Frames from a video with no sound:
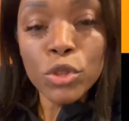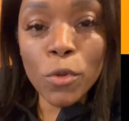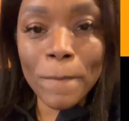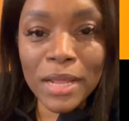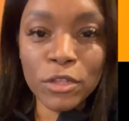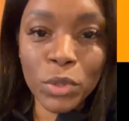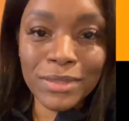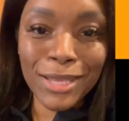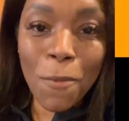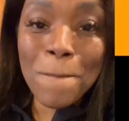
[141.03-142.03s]
no prédio do
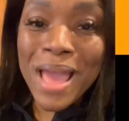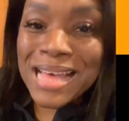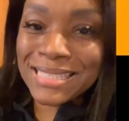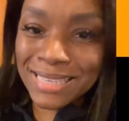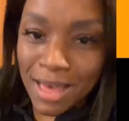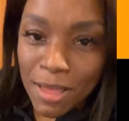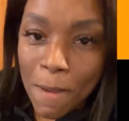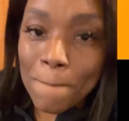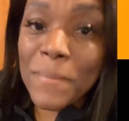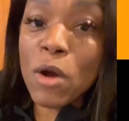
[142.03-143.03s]
antigo BESA,
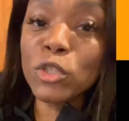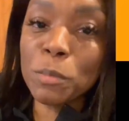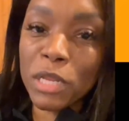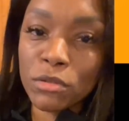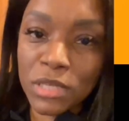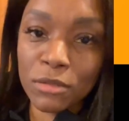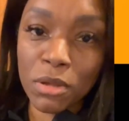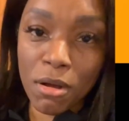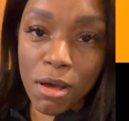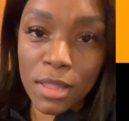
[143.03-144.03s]
Banco Espírito
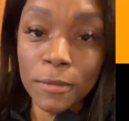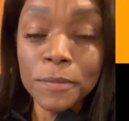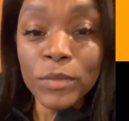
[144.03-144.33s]
Santo Angola,